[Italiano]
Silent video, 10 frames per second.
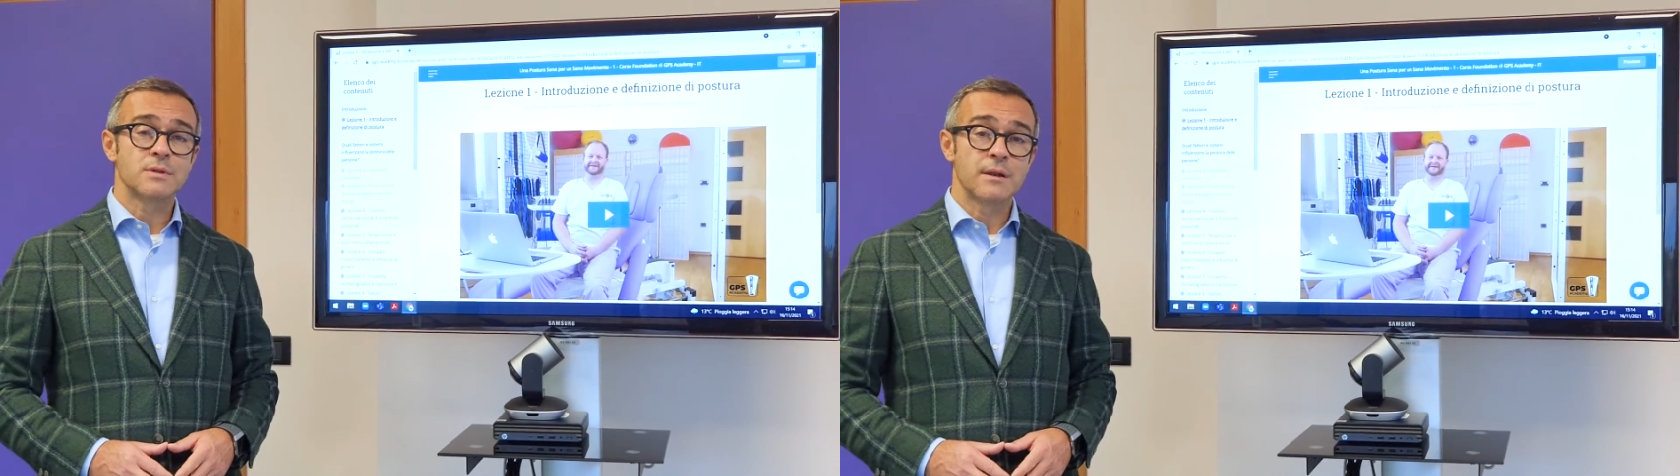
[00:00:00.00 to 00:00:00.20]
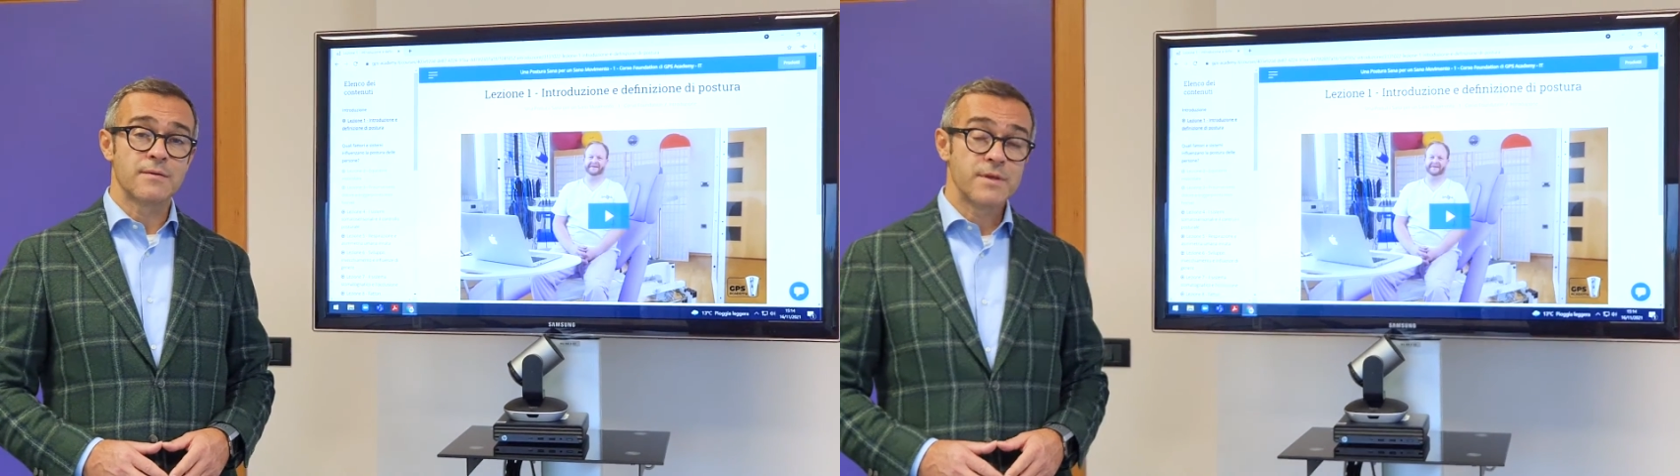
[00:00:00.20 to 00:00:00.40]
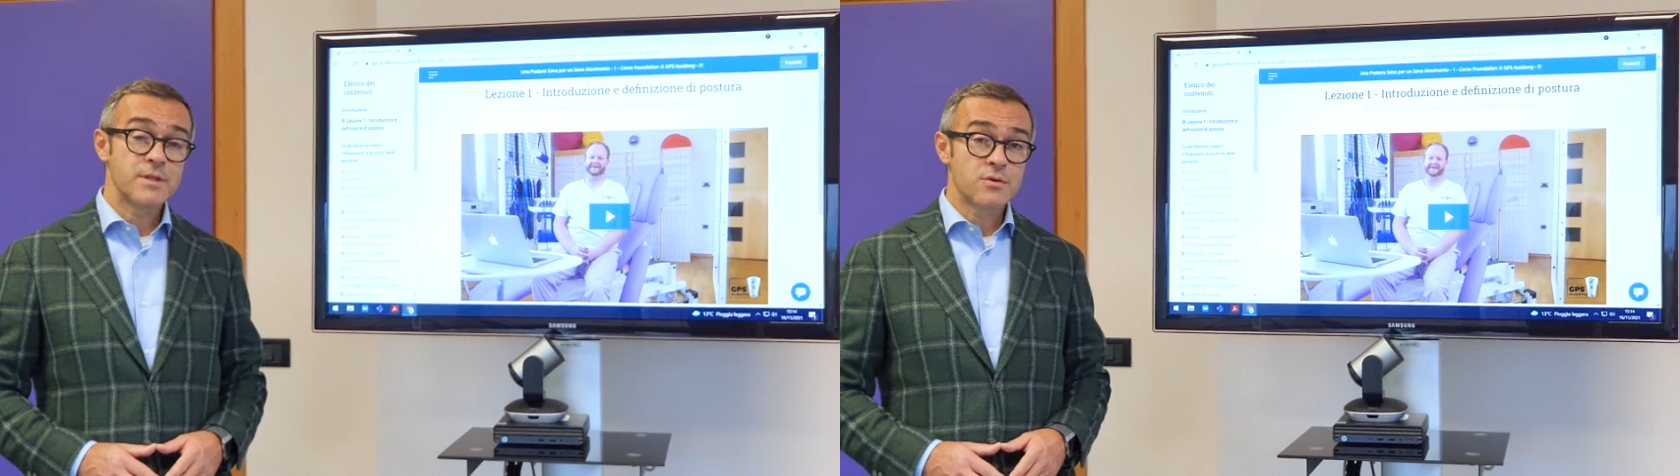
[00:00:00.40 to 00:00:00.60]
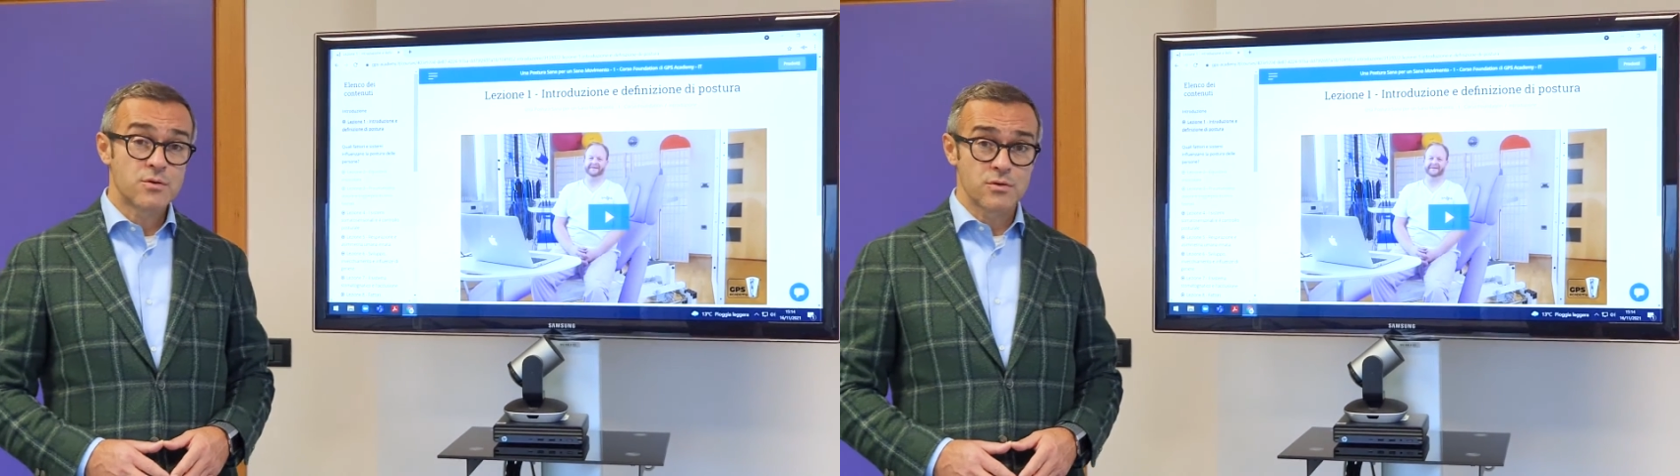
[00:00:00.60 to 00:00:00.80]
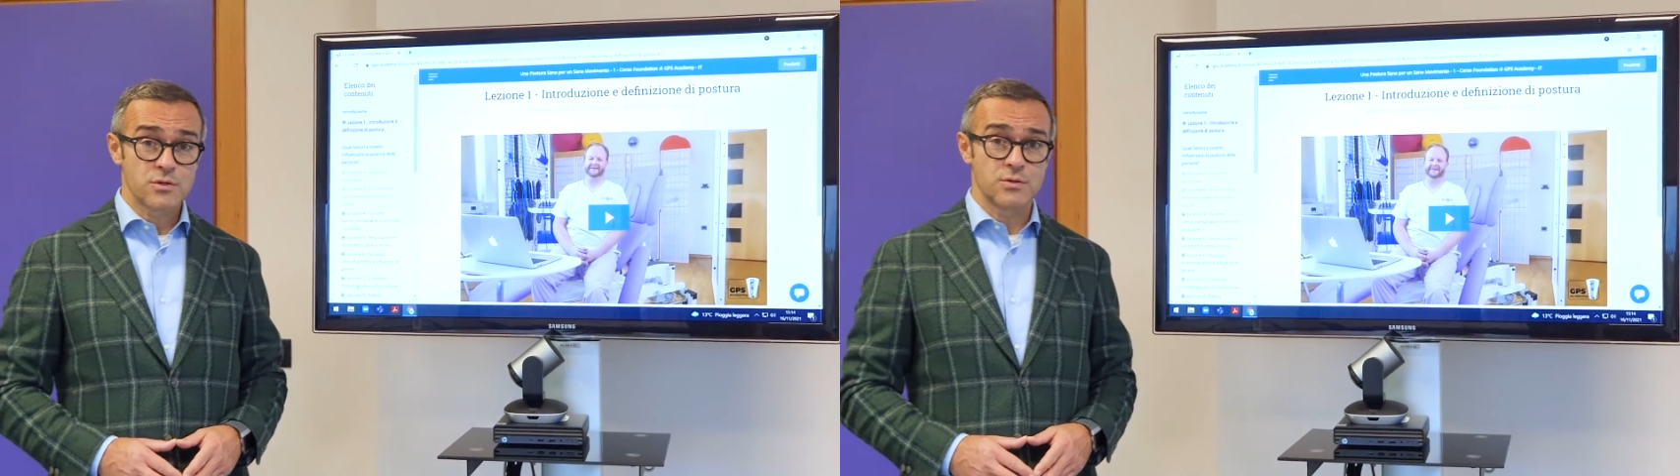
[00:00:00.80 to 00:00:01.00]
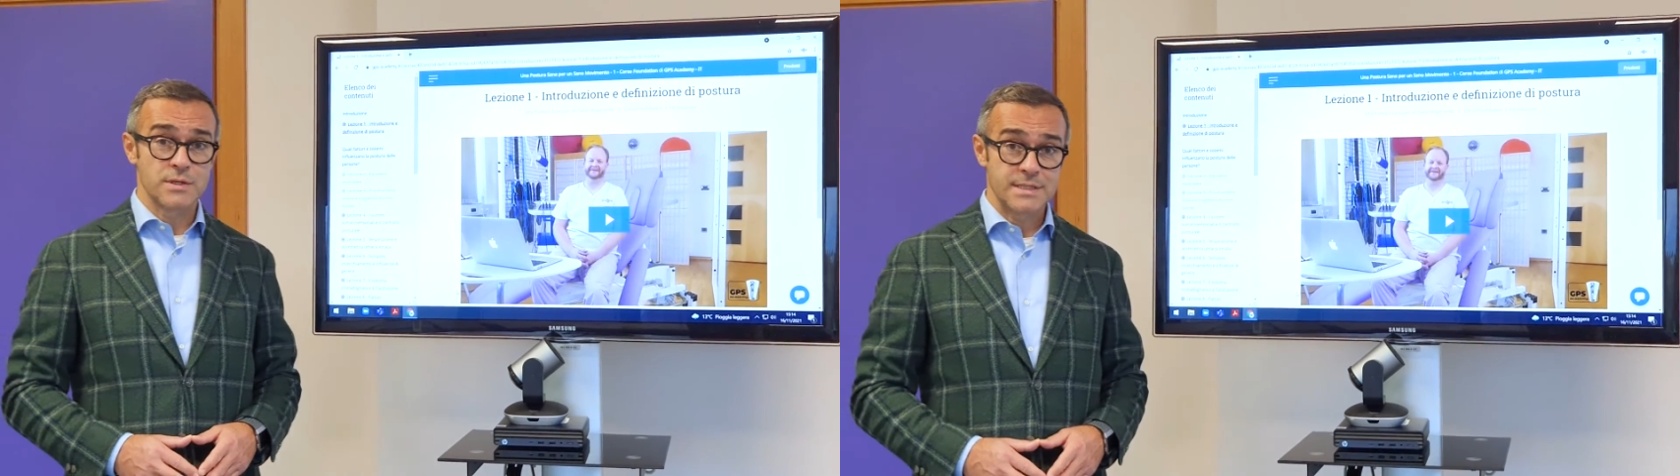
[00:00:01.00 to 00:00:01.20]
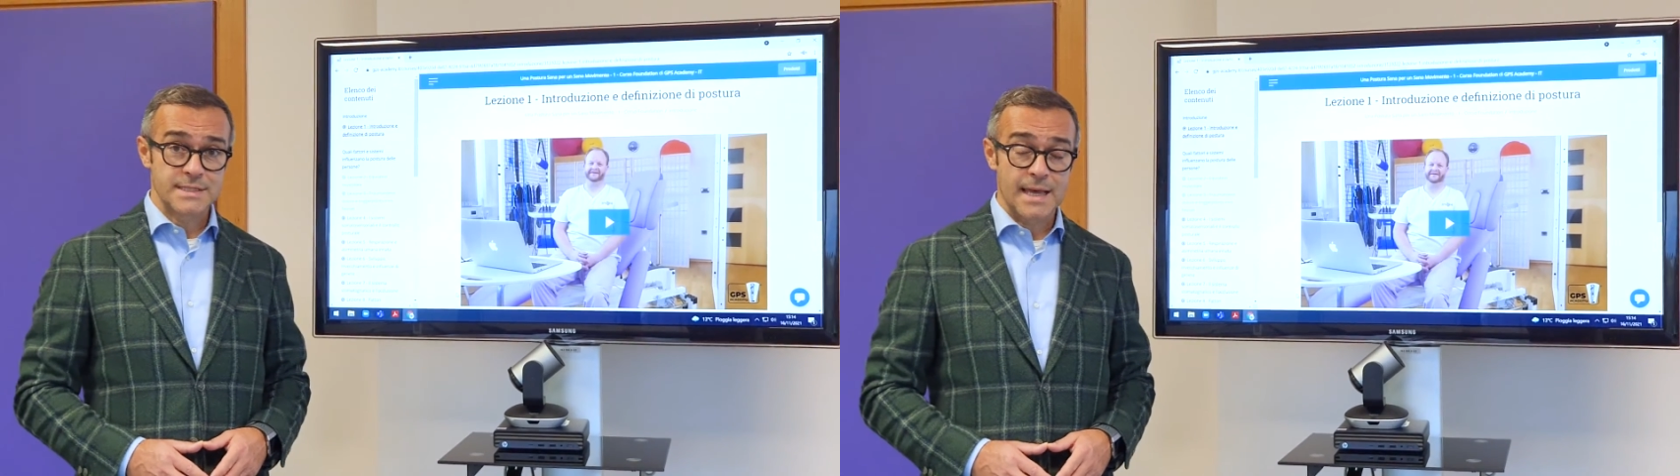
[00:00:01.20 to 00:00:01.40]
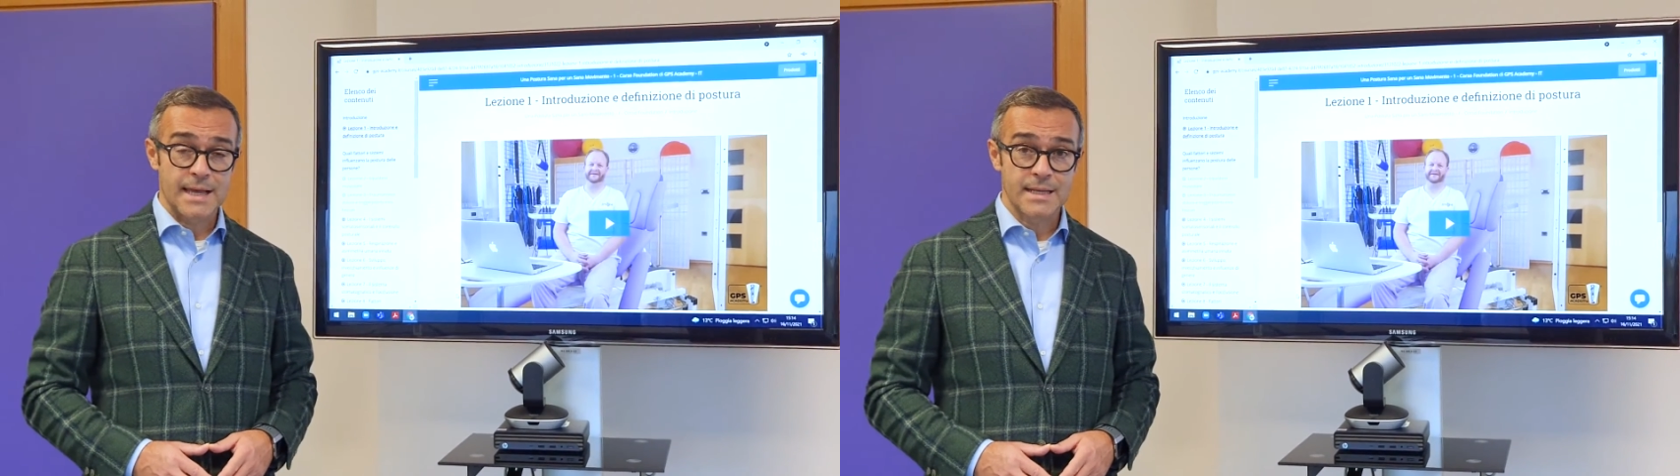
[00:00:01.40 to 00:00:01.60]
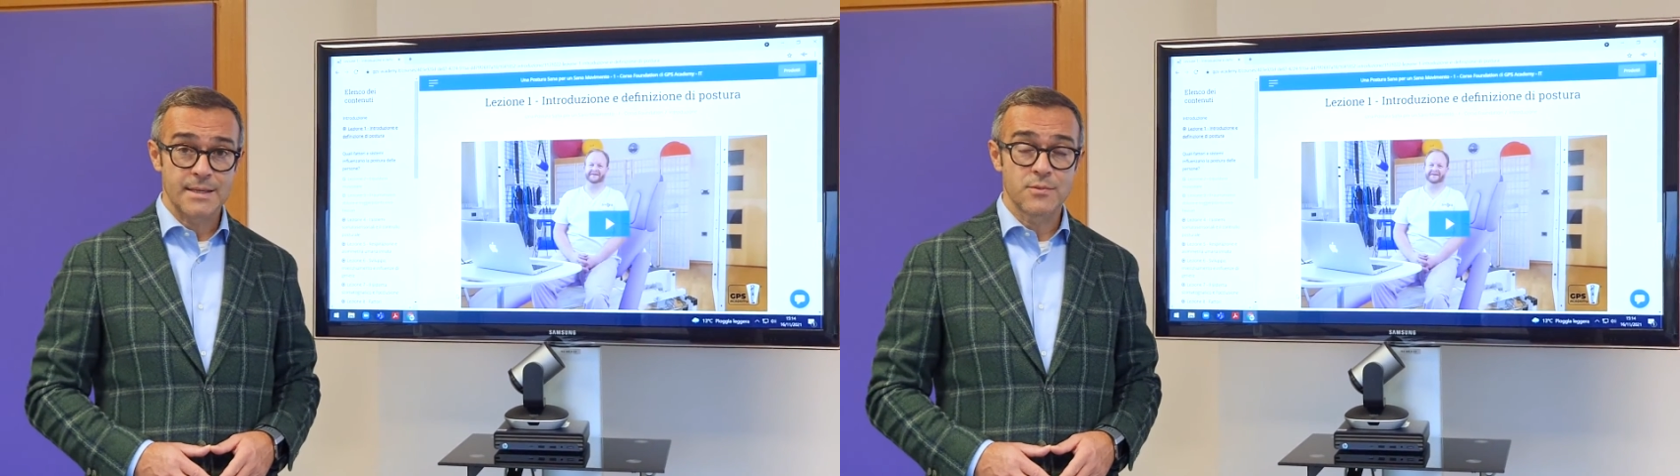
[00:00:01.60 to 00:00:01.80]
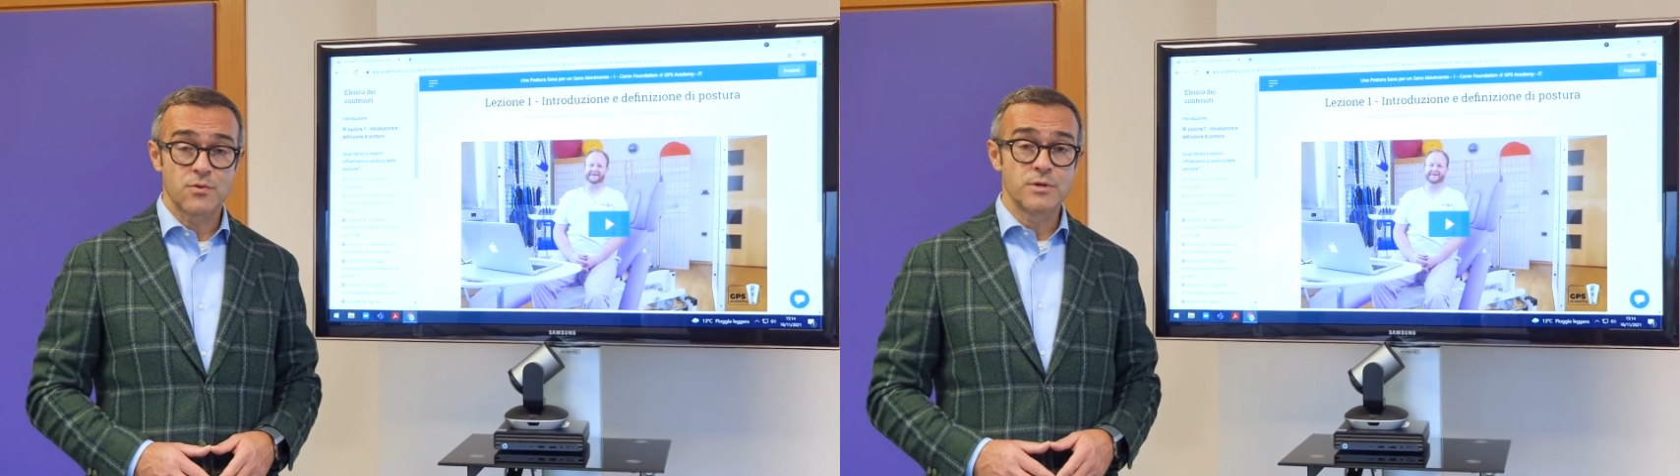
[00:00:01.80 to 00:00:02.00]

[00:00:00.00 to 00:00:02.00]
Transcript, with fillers: dal videocorso iniziale